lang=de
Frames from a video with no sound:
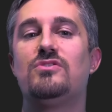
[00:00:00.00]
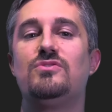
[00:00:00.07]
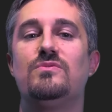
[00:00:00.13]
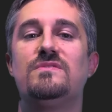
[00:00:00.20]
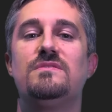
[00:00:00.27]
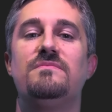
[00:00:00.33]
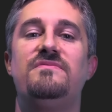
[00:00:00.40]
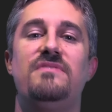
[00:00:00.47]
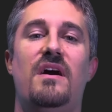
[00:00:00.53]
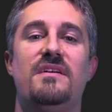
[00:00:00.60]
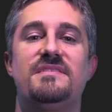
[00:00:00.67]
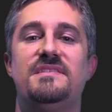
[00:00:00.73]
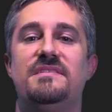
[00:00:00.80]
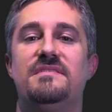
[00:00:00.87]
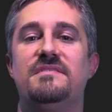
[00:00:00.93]
schon zum
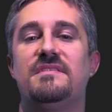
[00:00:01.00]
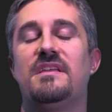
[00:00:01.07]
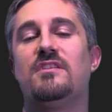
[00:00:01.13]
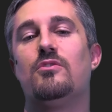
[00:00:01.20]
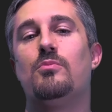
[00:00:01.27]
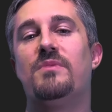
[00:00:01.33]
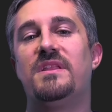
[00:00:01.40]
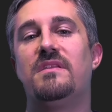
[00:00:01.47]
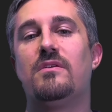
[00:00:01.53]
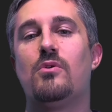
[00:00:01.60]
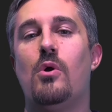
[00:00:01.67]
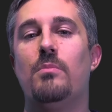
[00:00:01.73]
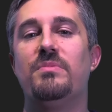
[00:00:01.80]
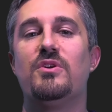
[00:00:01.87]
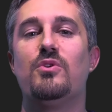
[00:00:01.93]
Fazit der Dometic
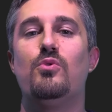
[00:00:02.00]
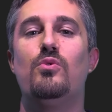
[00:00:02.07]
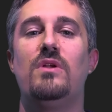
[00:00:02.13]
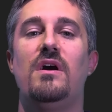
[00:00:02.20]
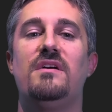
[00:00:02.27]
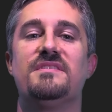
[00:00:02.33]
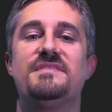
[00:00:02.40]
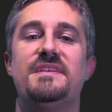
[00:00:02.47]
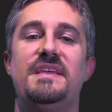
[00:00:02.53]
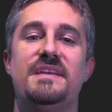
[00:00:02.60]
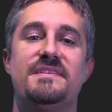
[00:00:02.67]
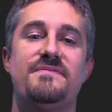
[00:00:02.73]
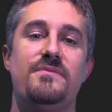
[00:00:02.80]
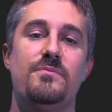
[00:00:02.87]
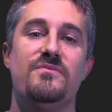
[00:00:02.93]
Combi Cool
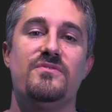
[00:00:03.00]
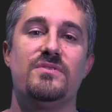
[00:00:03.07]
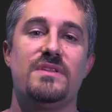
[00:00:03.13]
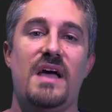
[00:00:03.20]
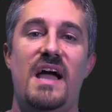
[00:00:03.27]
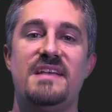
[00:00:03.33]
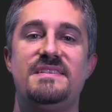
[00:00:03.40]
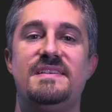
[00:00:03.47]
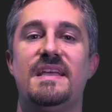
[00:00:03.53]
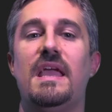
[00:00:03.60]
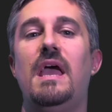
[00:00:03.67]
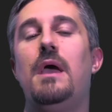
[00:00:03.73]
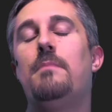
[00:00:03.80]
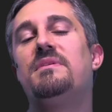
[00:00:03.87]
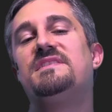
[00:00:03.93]
ACX 35
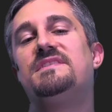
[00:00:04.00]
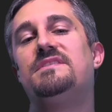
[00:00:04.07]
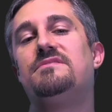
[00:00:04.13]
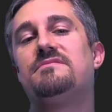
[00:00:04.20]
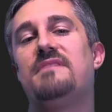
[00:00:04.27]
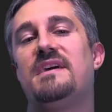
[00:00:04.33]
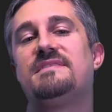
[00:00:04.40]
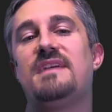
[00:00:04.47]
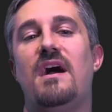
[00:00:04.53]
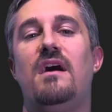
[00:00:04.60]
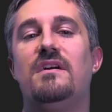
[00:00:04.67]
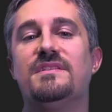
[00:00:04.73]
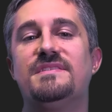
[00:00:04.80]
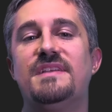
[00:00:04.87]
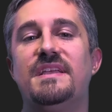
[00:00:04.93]
bzw.
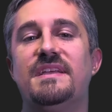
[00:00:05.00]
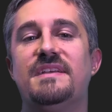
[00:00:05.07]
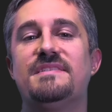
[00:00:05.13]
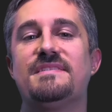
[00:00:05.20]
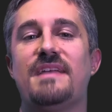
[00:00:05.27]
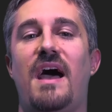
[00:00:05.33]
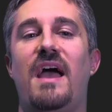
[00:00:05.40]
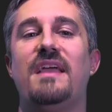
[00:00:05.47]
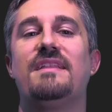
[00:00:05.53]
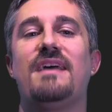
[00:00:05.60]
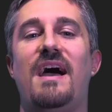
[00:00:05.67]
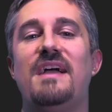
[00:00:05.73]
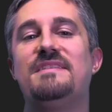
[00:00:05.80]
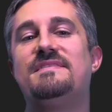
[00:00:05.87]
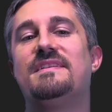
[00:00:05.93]
ACX
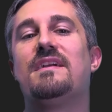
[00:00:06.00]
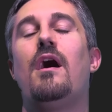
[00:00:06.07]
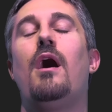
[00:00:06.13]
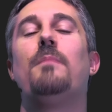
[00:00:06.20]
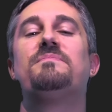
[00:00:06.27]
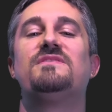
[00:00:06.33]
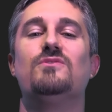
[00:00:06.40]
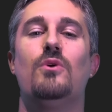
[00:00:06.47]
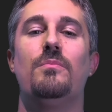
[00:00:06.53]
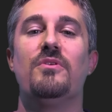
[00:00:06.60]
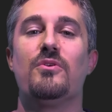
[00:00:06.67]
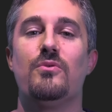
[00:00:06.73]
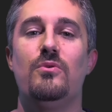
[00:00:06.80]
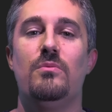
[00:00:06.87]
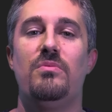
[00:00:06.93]
330
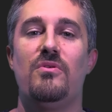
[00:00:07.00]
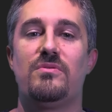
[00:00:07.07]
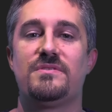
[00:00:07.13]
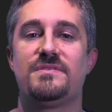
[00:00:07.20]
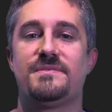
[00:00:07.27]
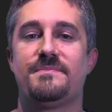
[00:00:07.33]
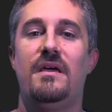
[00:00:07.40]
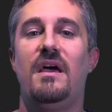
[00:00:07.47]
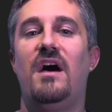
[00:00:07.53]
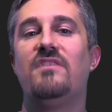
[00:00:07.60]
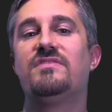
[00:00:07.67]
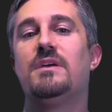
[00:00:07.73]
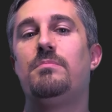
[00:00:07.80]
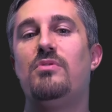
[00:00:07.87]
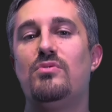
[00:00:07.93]
Absorberkühlbox.
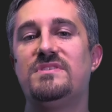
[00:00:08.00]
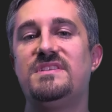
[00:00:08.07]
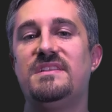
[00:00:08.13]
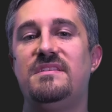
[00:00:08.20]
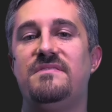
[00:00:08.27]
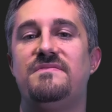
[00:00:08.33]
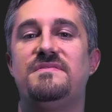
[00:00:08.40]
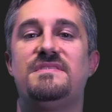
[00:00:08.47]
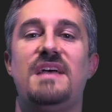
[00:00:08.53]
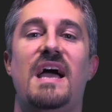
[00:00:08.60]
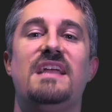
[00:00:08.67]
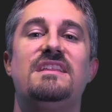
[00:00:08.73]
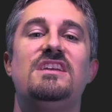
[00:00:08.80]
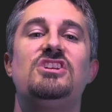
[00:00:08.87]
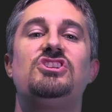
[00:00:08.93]
Auf der positiven
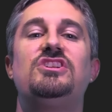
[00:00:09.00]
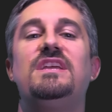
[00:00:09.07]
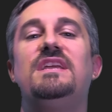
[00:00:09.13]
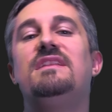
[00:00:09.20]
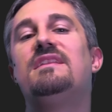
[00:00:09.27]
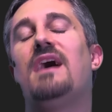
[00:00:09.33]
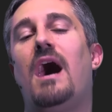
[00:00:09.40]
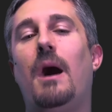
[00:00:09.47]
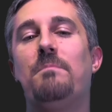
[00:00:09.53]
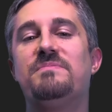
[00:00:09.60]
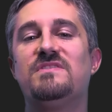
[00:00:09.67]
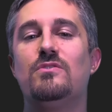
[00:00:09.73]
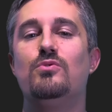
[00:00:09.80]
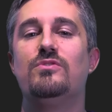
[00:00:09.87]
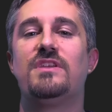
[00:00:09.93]
Seite stehen der
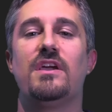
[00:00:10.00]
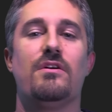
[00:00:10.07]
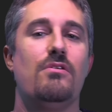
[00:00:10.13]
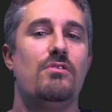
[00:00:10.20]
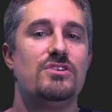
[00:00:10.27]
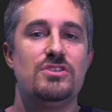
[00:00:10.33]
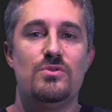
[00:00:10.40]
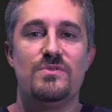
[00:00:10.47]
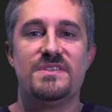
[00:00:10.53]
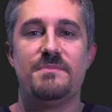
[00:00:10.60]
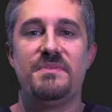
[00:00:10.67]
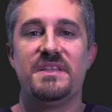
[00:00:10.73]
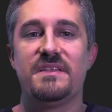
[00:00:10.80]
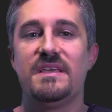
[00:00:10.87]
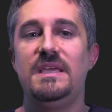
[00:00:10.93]
absolut geräuschlose
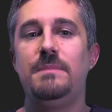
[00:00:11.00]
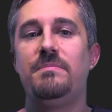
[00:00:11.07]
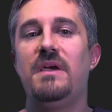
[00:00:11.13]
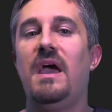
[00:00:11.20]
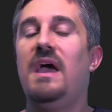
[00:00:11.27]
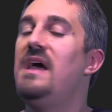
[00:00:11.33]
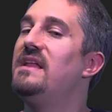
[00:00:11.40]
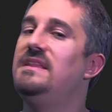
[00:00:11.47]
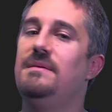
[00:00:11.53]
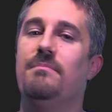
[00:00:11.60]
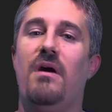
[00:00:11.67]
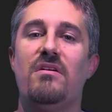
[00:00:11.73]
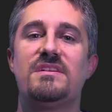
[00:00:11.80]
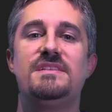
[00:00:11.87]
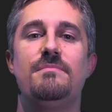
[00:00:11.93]
Betrieb, die
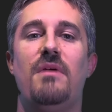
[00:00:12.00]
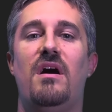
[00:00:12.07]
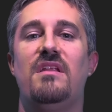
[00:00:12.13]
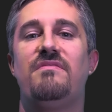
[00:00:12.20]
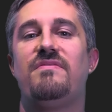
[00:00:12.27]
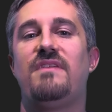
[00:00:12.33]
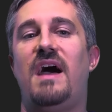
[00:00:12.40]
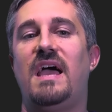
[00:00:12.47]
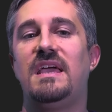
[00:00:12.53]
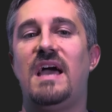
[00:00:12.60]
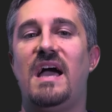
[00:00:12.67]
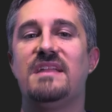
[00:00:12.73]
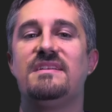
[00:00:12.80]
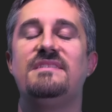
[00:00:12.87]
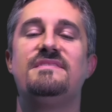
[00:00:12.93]
maximale
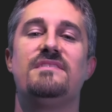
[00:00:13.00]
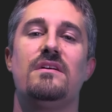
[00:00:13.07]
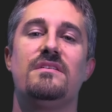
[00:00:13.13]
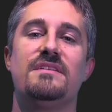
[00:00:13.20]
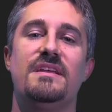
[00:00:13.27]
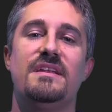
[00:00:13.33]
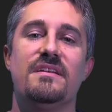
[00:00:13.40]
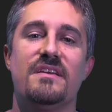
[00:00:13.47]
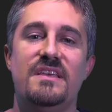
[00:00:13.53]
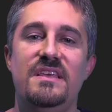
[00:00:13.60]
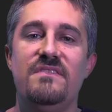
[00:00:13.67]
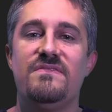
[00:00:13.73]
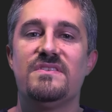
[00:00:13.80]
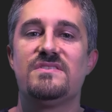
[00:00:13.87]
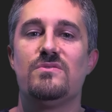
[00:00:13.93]
Freiheit in Sachen
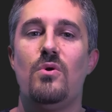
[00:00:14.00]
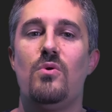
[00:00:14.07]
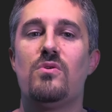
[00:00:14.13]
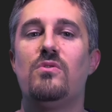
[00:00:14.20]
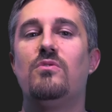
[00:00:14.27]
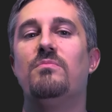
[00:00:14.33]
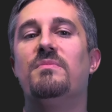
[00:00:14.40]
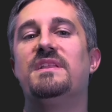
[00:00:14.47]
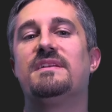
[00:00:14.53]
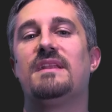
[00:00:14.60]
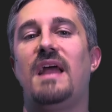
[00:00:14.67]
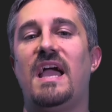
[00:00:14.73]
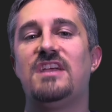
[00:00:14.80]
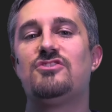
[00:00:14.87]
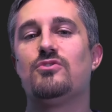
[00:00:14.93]
Energieversorgung mit
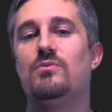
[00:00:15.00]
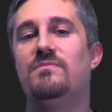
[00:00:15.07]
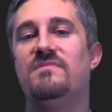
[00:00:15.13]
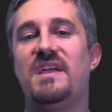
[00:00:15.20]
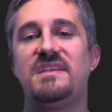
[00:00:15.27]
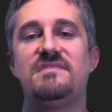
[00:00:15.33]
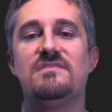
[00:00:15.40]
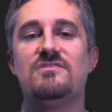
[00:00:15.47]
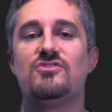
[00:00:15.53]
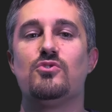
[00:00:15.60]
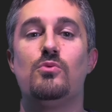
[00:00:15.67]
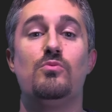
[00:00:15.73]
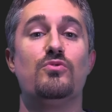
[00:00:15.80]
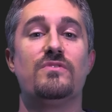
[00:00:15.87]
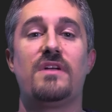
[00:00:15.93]
Gleichstrom,
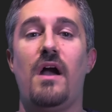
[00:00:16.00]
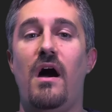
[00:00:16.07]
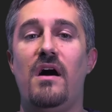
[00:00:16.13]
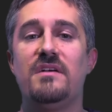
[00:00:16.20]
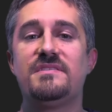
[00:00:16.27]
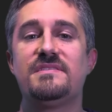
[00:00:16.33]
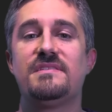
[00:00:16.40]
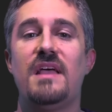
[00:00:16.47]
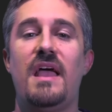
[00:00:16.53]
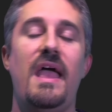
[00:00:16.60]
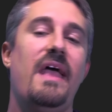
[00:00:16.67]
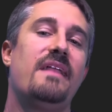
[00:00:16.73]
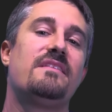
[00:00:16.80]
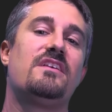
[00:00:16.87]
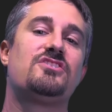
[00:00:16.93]
Wechselstrom und Gas,
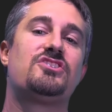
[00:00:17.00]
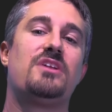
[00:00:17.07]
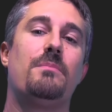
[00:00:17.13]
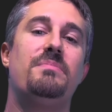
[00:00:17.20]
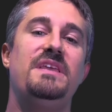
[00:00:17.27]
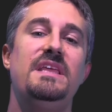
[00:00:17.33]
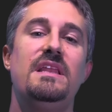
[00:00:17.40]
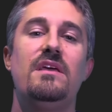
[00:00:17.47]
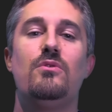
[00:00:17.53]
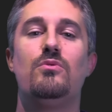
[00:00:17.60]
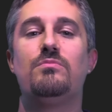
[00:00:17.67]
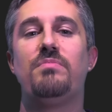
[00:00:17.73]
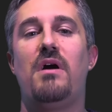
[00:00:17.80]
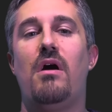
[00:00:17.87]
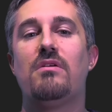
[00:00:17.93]
das stabile
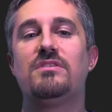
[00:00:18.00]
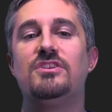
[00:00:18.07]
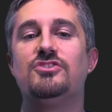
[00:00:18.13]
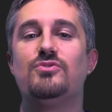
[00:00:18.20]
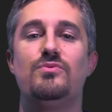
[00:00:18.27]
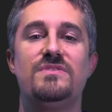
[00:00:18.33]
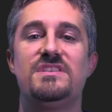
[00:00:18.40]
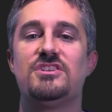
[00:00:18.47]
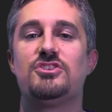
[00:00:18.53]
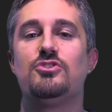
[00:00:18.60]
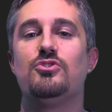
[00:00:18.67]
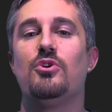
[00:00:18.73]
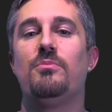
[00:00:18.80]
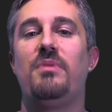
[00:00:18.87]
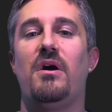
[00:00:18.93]
und praktisch
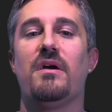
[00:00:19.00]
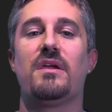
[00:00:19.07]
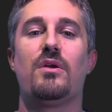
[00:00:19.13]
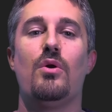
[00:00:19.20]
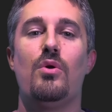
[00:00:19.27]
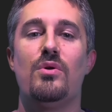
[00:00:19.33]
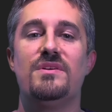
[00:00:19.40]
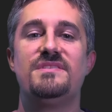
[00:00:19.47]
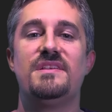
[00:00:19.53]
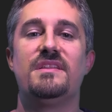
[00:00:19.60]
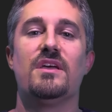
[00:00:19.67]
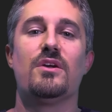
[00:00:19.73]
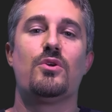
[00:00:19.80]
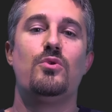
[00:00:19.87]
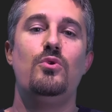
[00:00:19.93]
unzerstörbare Gehäuse
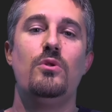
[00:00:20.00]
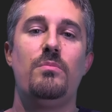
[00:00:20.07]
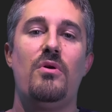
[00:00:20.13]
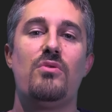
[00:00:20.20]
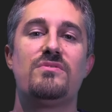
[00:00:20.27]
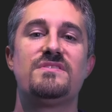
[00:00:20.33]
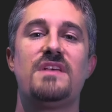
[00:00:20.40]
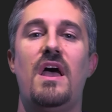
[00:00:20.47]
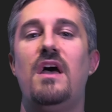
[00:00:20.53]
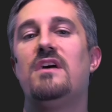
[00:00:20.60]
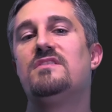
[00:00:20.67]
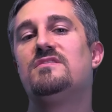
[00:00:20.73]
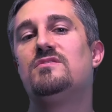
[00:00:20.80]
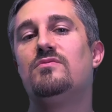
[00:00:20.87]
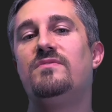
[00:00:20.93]
der Kühlbox
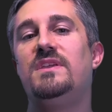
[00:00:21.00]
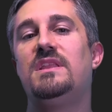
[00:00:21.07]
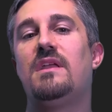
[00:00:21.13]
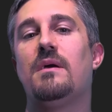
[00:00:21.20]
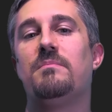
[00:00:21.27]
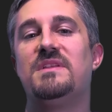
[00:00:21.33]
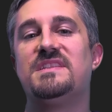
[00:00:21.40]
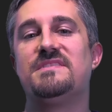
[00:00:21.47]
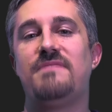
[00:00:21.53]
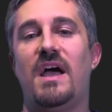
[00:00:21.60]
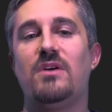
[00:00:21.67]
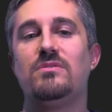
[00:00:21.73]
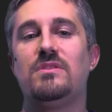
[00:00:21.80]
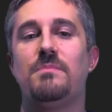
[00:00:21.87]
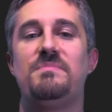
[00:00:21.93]
sowie der mit
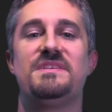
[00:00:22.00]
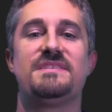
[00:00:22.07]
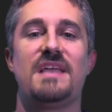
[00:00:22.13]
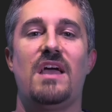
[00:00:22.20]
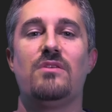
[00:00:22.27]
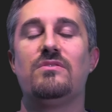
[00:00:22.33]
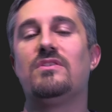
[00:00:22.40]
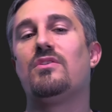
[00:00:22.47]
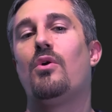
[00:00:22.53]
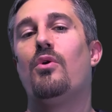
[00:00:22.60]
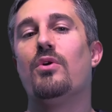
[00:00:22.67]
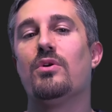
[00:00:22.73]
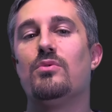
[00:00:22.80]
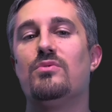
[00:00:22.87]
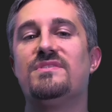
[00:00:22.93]
200 bis 300
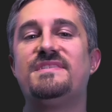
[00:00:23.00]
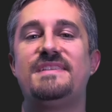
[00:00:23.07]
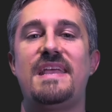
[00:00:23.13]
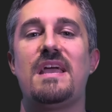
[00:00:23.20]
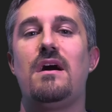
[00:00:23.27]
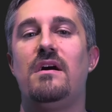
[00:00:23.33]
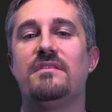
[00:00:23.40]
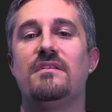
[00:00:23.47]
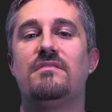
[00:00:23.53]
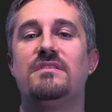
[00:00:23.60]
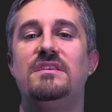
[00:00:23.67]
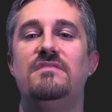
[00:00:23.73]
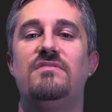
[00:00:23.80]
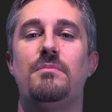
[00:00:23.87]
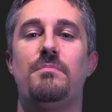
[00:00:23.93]
Euro sehr
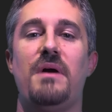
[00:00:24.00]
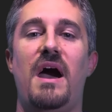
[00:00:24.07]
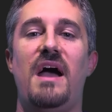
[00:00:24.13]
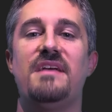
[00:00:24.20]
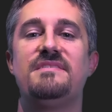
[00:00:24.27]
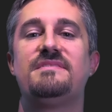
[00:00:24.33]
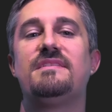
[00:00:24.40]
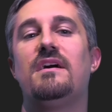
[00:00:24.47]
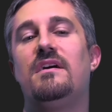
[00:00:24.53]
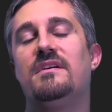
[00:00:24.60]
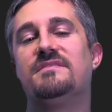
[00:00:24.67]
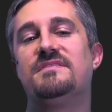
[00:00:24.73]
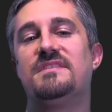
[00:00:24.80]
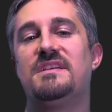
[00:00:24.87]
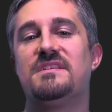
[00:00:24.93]
attraktive Preis der
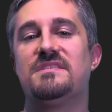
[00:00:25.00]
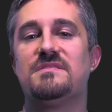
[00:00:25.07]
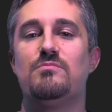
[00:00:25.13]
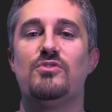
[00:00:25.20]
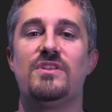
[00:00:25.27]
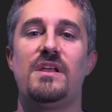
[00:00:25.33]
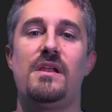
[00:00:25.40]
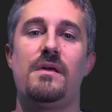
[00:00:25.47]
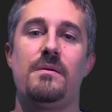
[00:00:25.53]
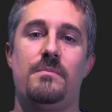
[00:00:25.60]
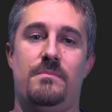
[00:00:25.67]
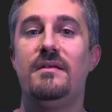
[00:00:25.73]
ACX-Modelle.